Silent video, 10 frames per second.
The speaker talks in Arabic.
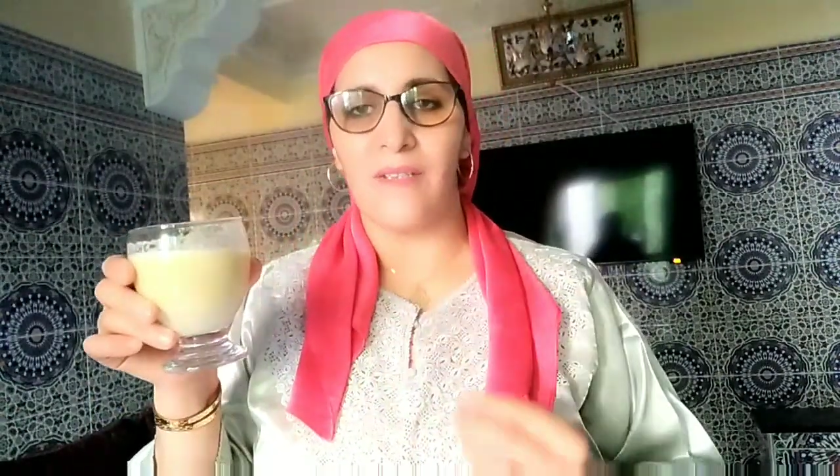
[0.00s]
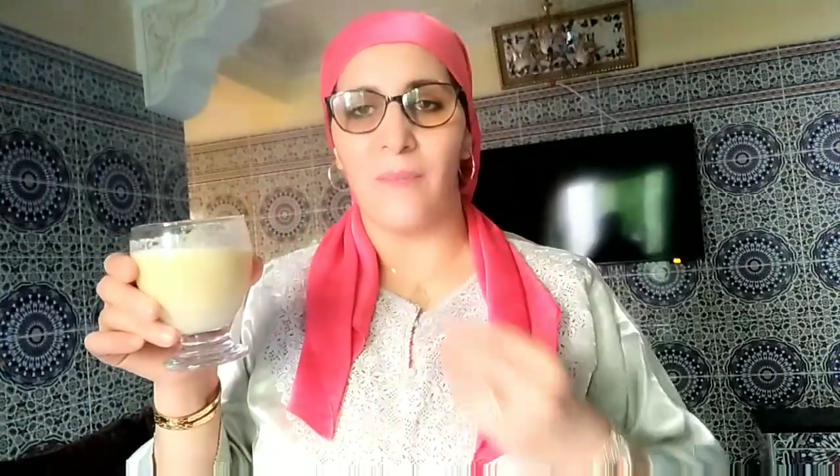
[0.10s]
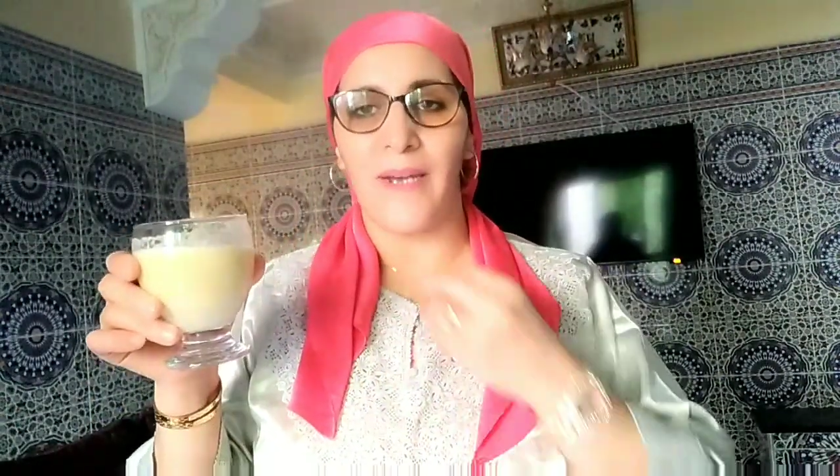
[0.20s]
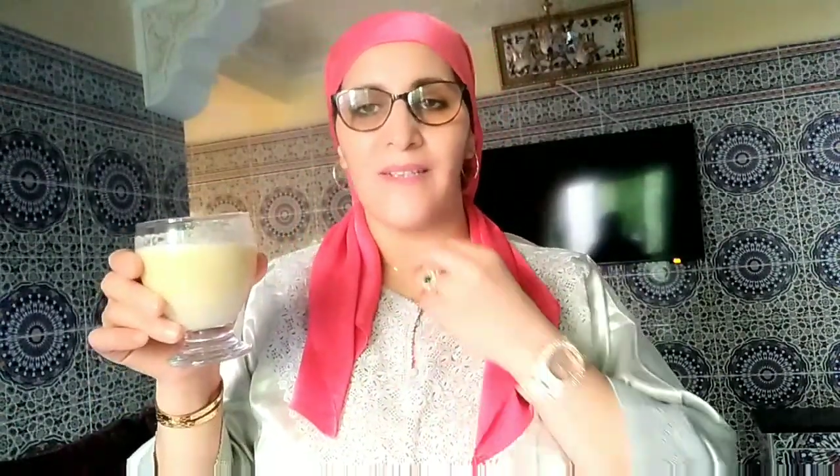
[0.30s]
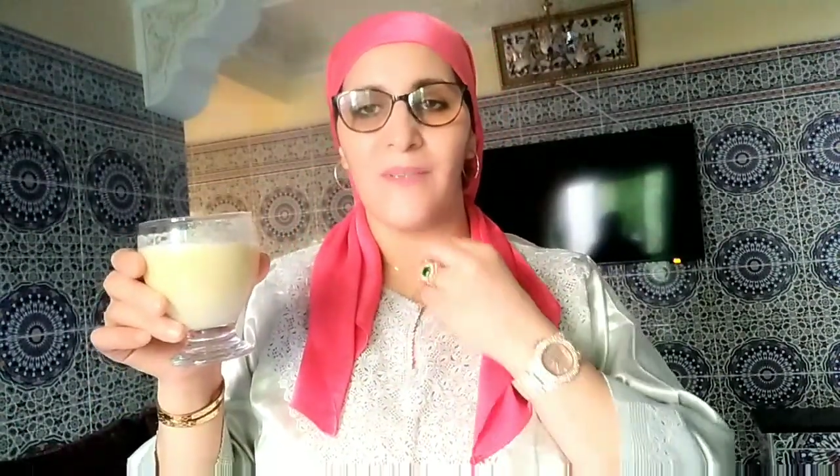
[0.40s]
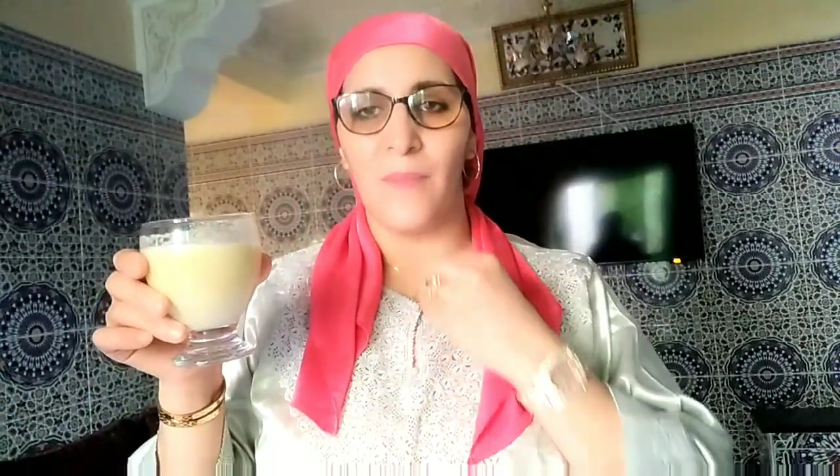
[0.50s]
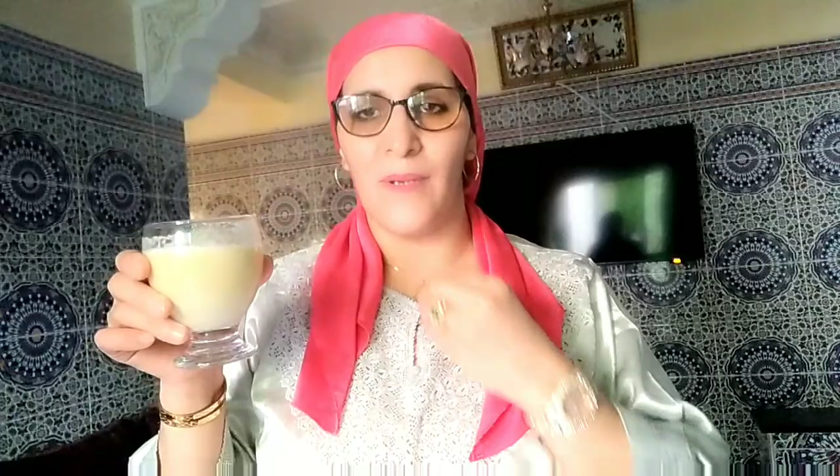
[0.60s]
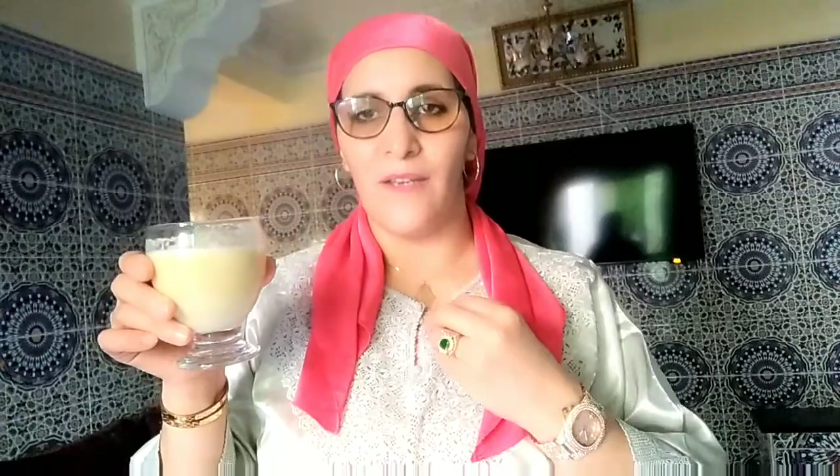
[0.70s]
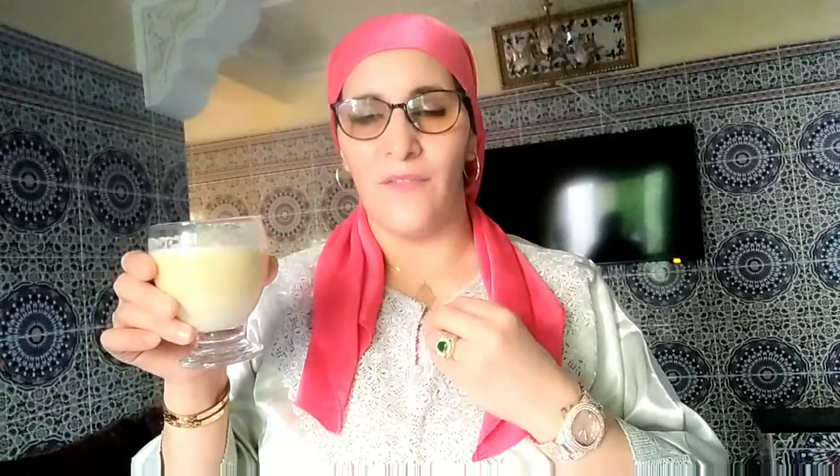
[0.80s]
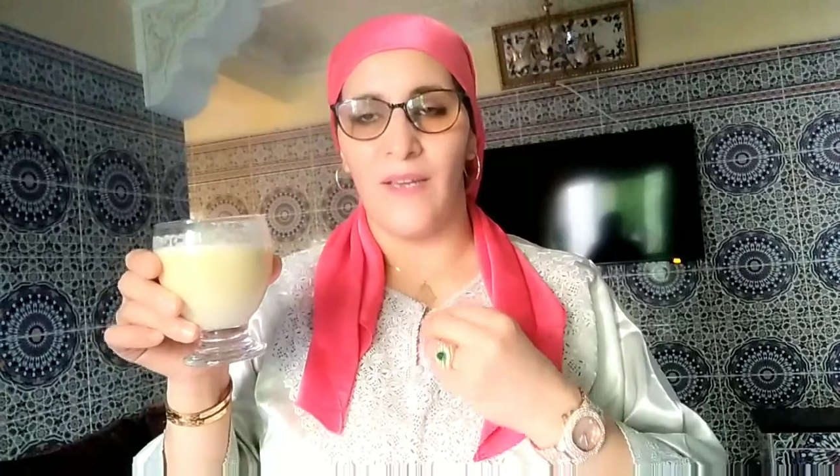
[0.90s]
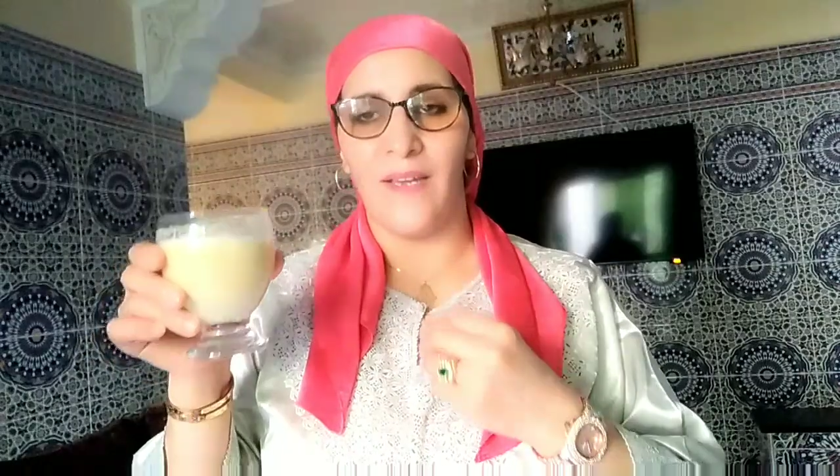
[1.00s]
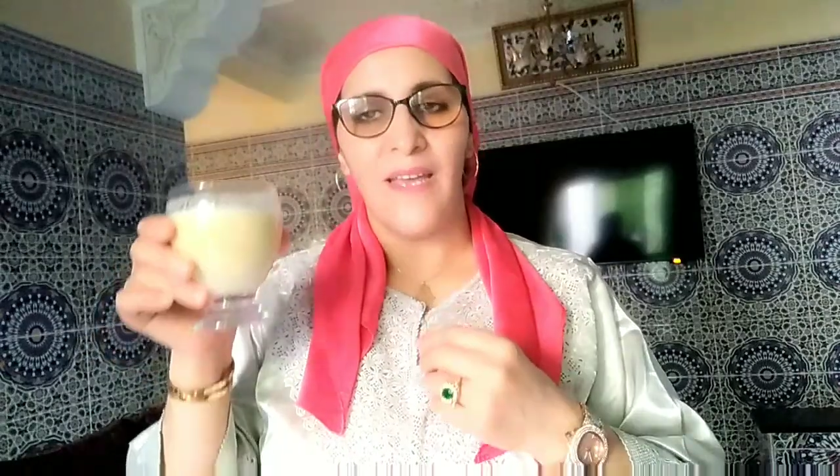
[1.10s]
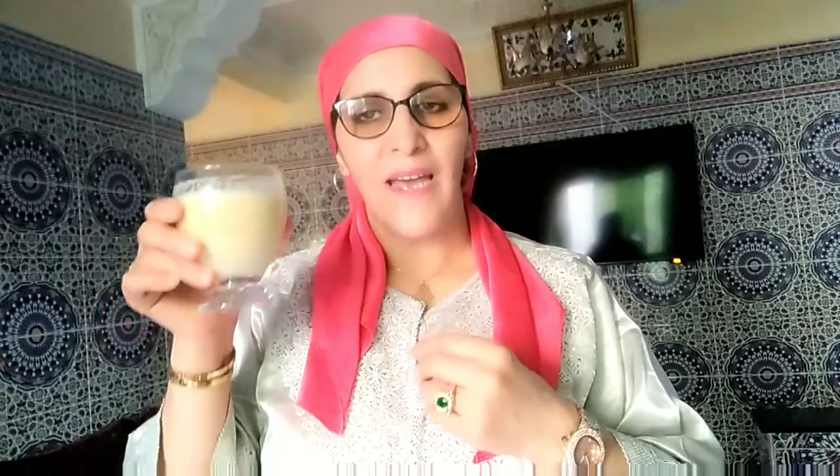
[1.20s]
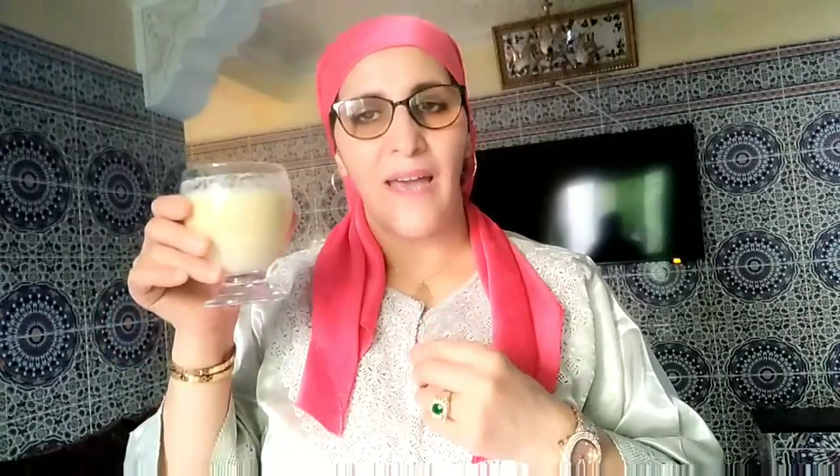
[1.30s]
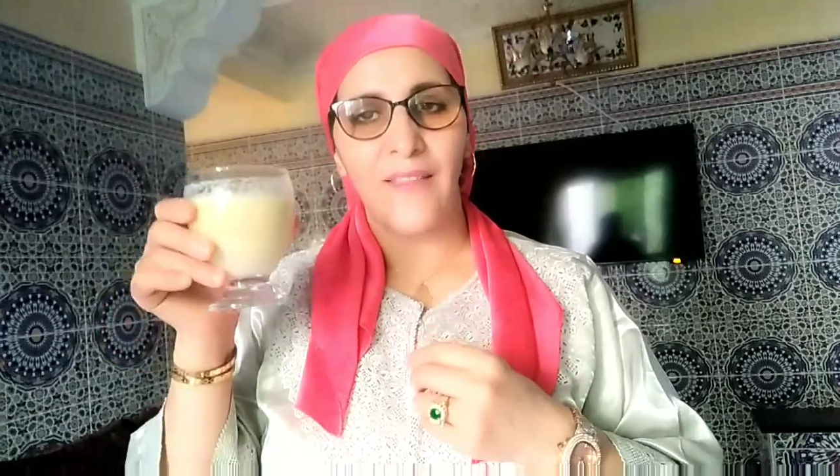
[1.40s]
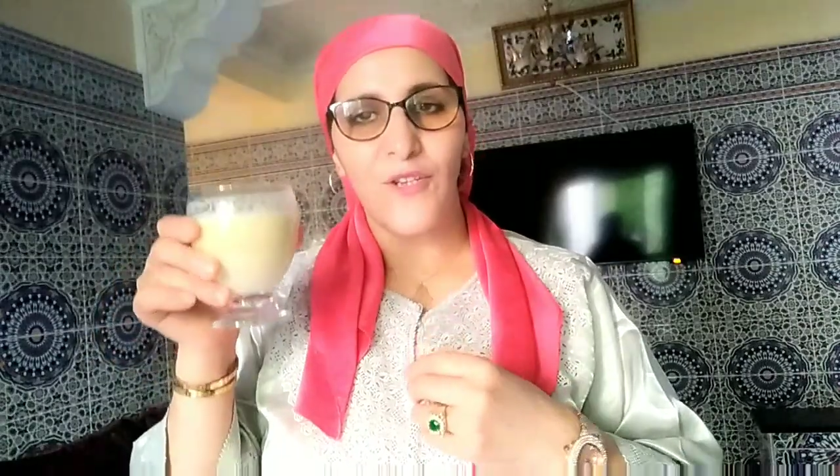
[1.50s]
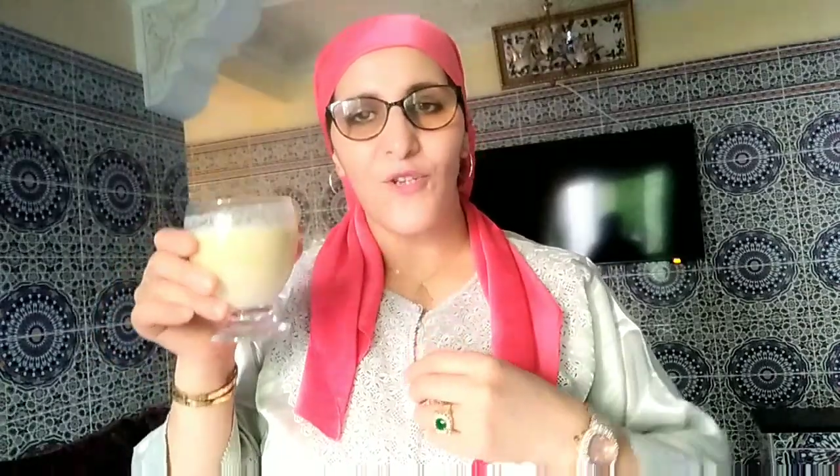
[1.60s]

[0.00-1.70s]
تبقاي تبني فيه غادي